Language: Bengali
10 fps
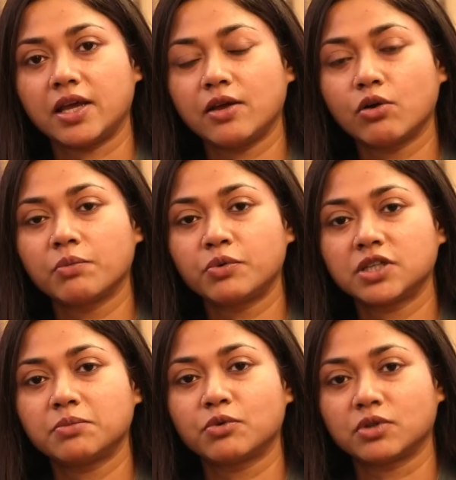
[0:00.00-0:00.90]
এই
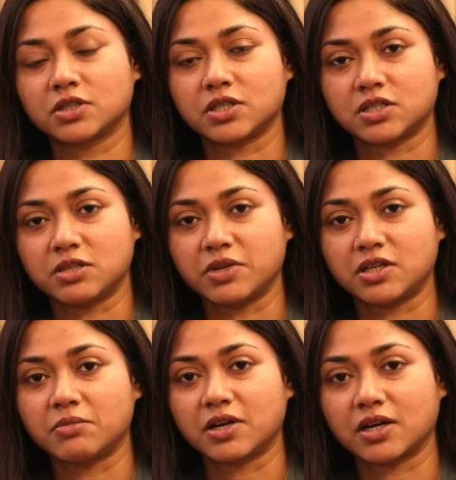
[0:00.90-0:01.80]
গল্পটাই বলতে চাচ্ছি মেড
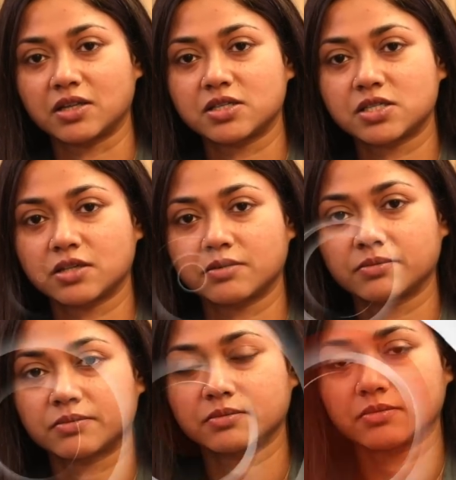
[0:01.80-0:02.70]
ইন বাংলাদেশে